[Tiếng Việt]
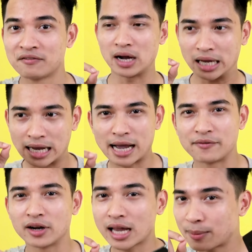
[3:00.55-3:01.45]
và kể cả
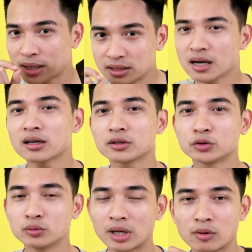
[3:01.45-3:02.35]
với camera trước
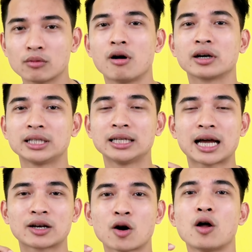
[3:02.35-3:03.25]
chúng ta cũng có cái tính
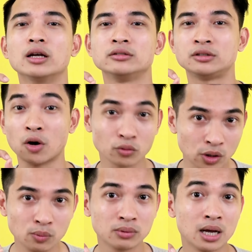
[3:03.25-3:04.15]
năng nó gọi là chống
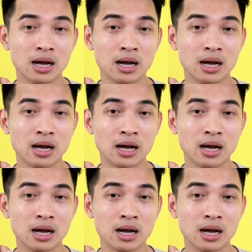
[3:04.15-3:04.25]
rung